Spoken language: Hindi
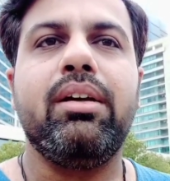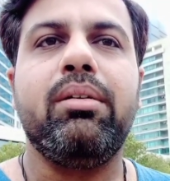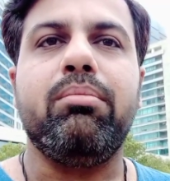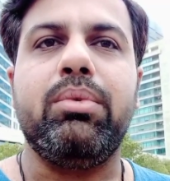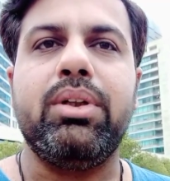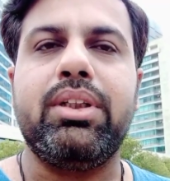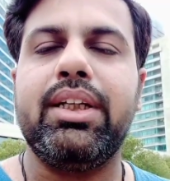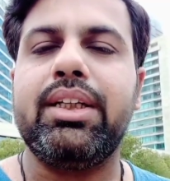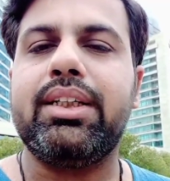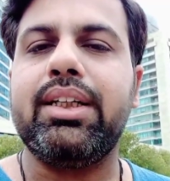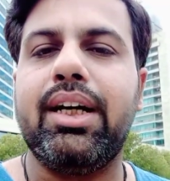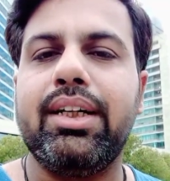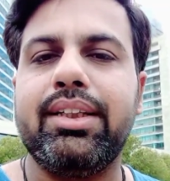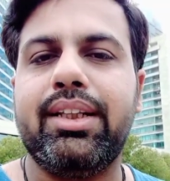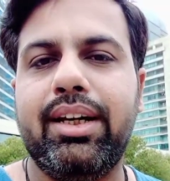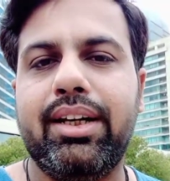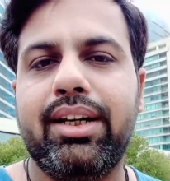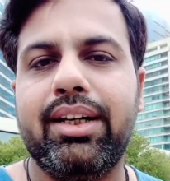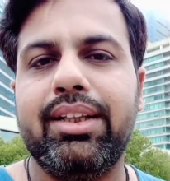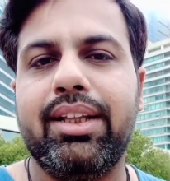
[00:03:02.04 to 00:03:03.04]
मुझे जहाँ
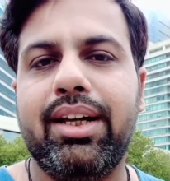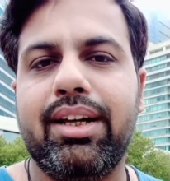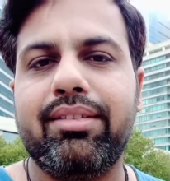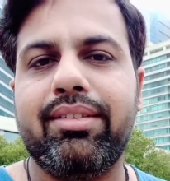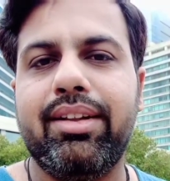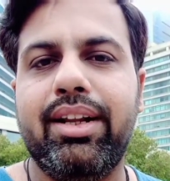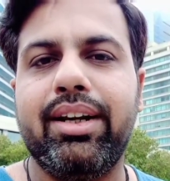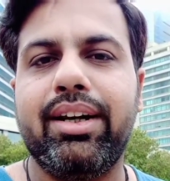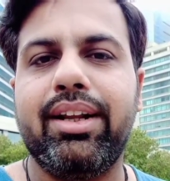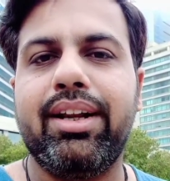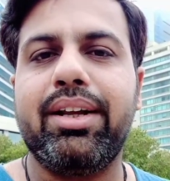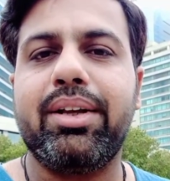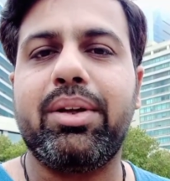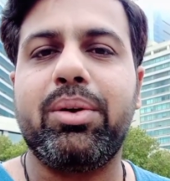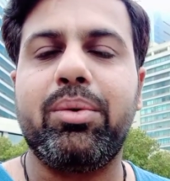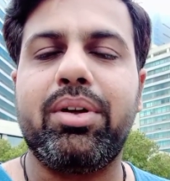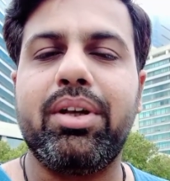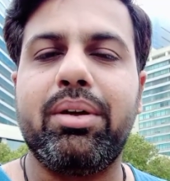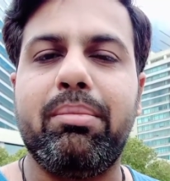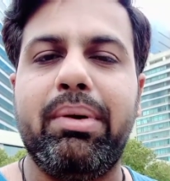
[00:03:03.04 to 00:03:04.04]
तक अंदाज़ा लग रहा है क्योंकि